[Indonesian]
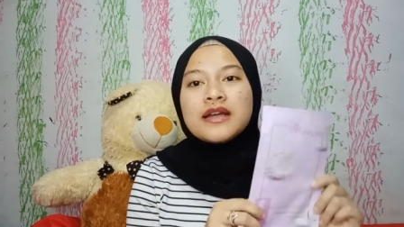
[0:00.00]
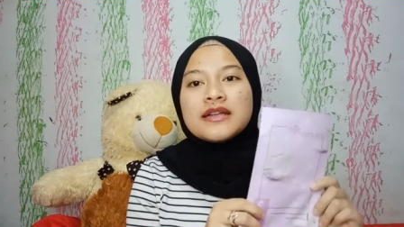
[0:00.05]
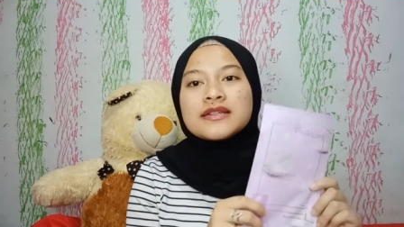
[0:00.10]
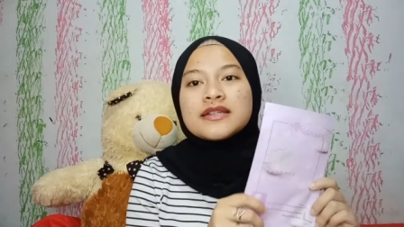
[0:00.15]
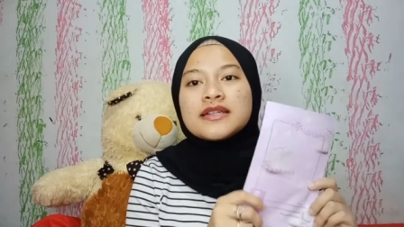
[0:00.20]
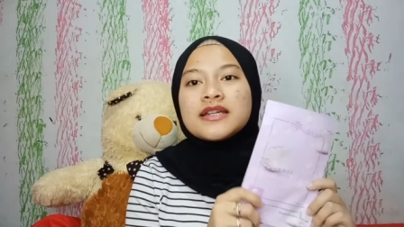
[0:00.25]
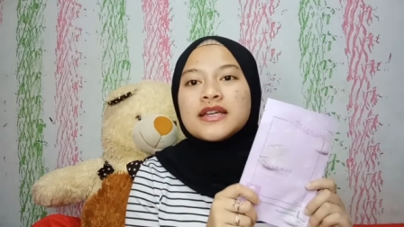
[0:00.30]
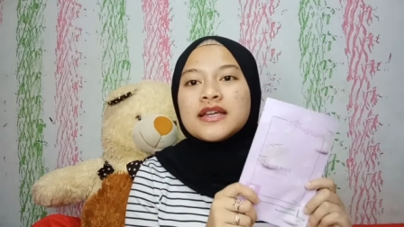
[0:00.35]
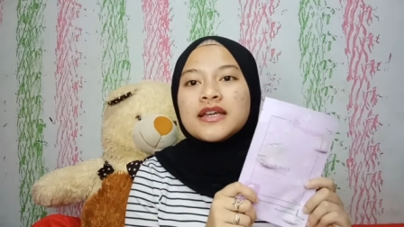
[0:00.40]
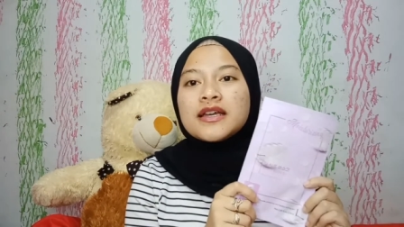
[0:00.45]

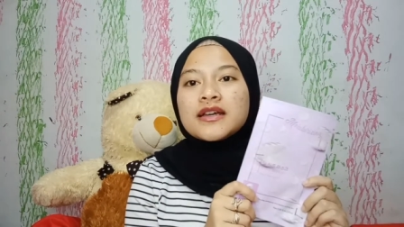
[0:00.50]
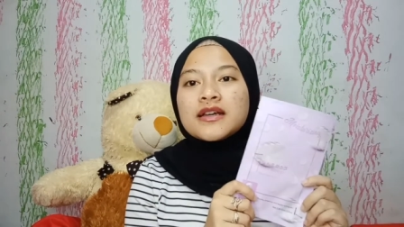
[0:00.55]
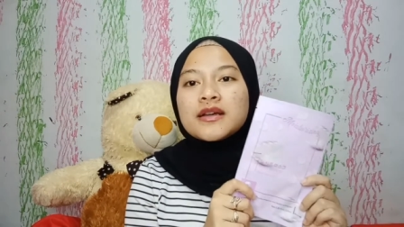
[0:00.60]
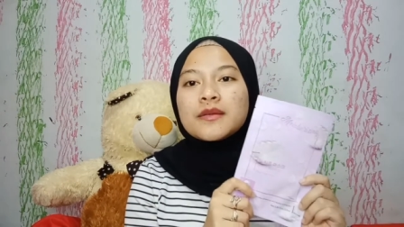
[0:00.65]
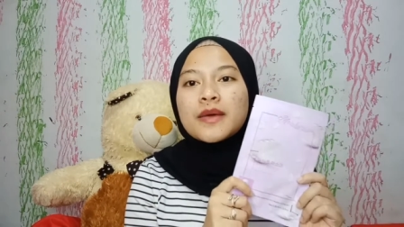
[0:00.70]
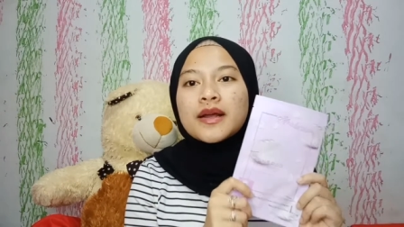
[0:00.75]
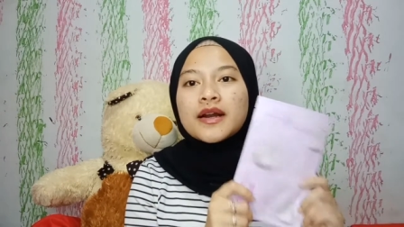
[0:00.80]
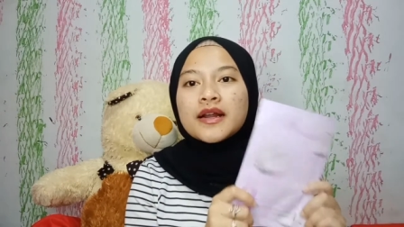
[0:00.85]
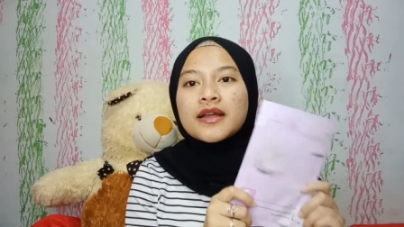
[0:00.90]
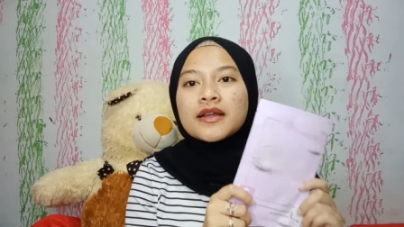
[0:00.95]
Jadi,
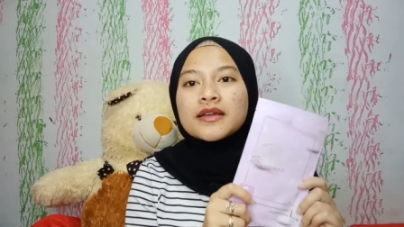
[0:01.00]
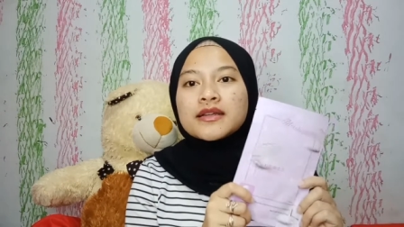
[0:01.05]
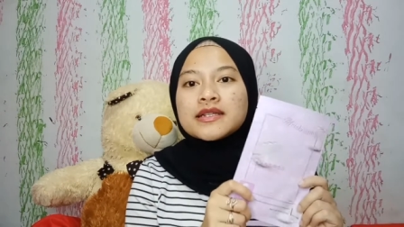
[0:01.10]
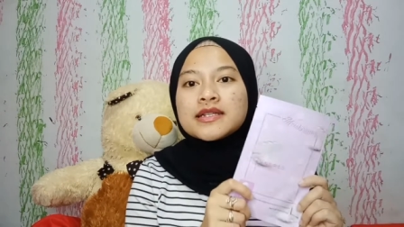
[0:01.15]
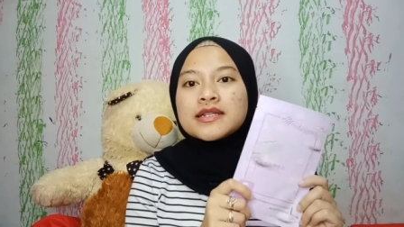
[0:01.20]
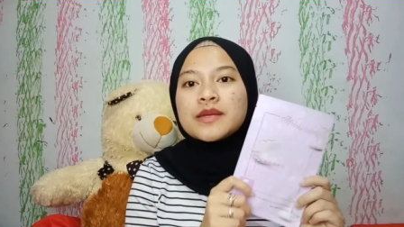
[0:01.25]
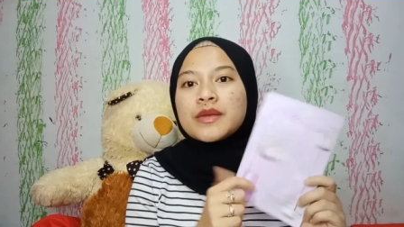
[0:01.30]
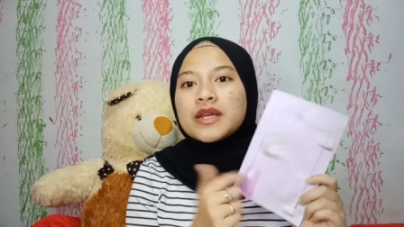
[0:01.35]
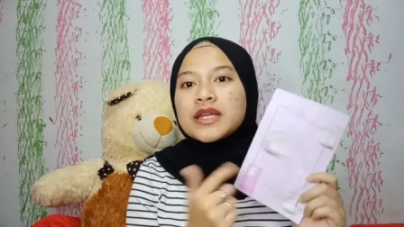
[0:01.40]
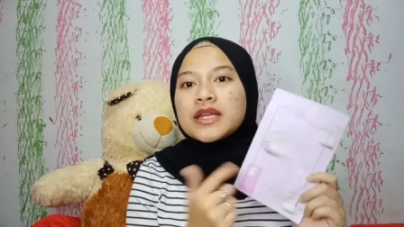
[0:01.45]
kemarin
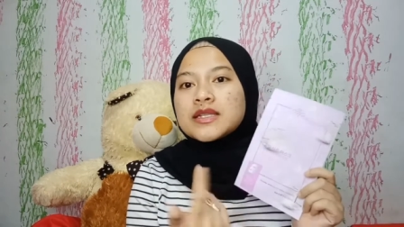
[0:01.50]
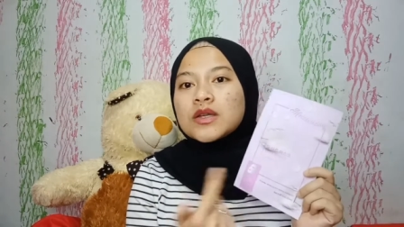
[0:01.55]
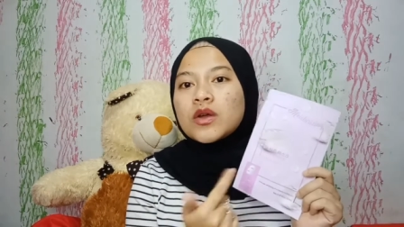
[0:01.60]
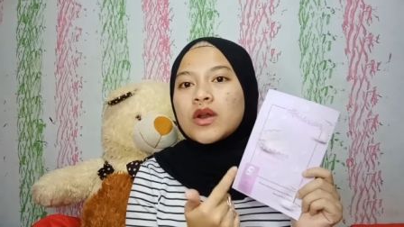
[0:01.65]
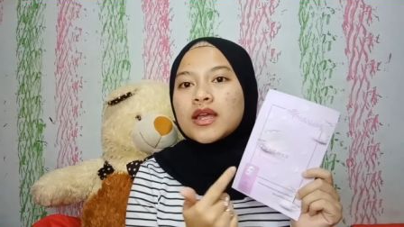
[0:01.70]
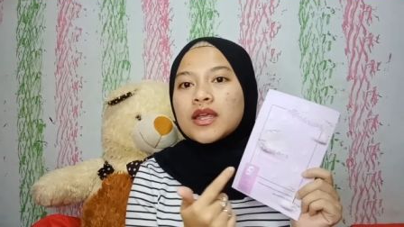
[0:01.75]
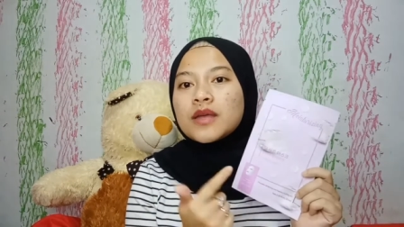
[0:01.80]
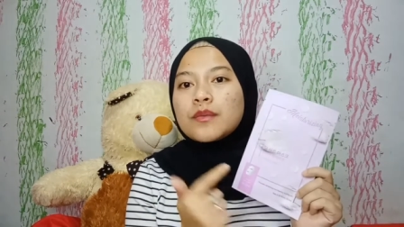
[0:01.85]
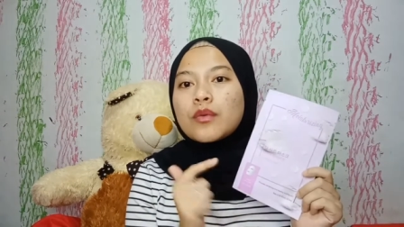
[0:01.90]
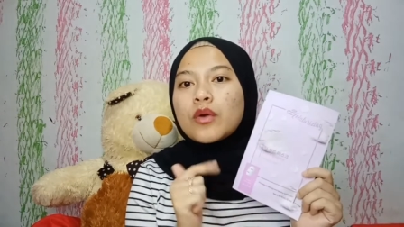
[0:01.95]
si Miniso
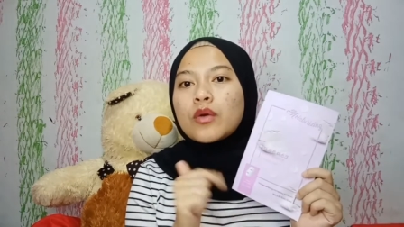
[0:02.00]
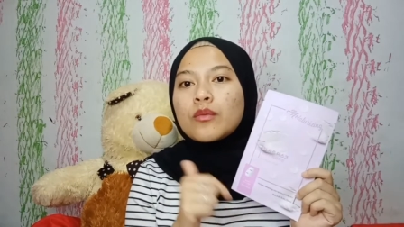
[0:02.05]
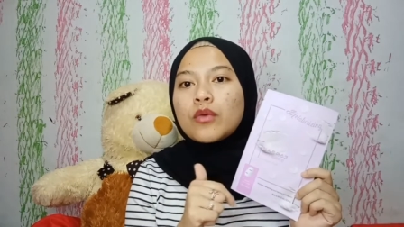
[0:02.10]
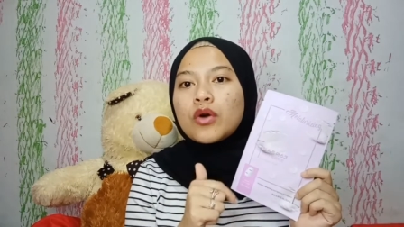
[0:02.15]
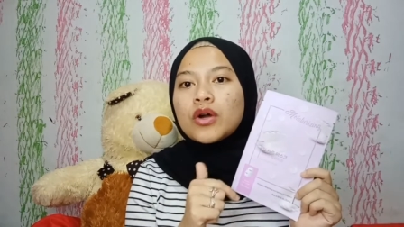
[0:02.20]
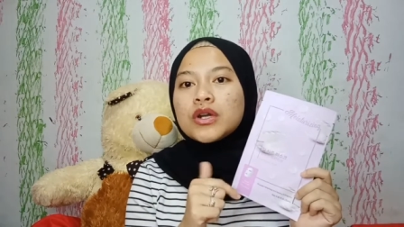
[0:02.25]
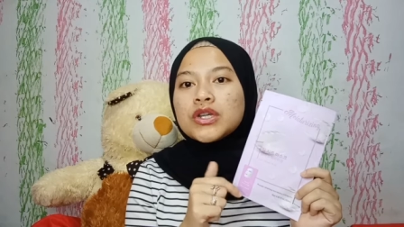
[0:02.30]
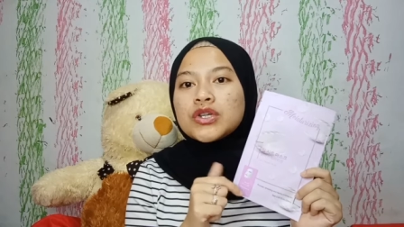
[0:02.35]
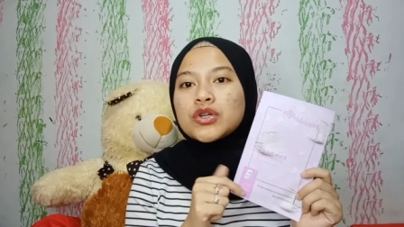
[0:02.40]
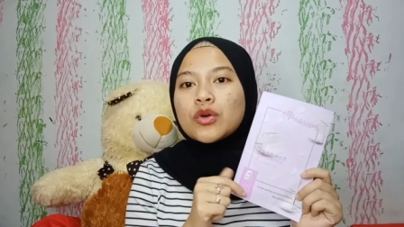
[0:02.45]
lagi
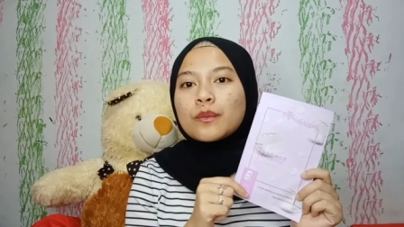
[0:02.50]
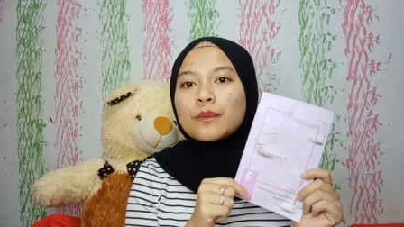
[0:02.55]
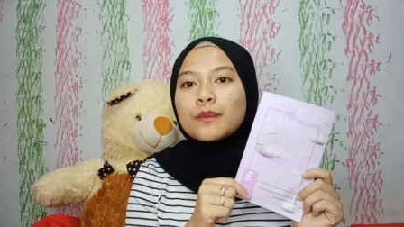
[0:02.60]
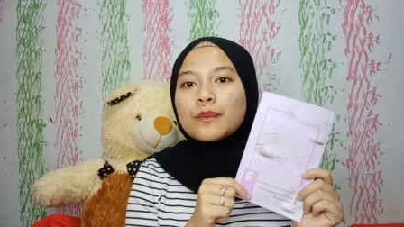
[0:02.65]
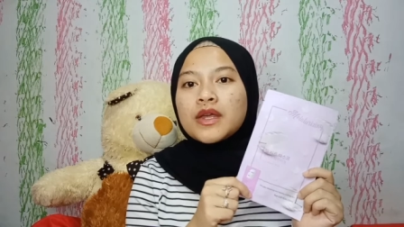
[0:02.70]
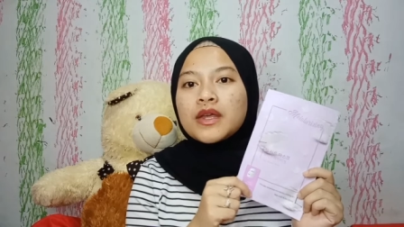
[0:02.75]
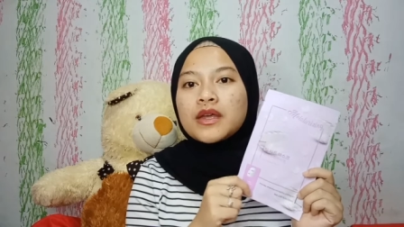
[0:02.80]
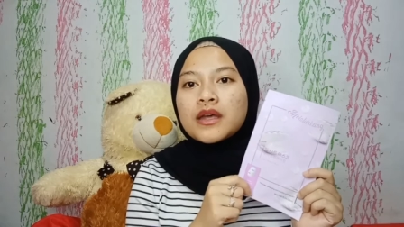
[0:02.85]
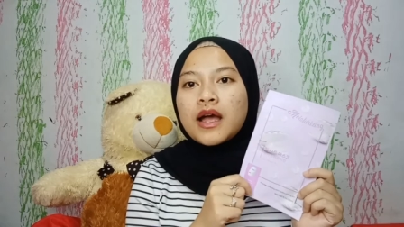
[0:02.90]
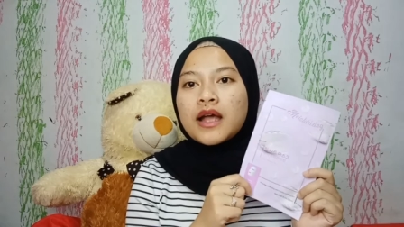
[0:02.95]
promo di Shopee,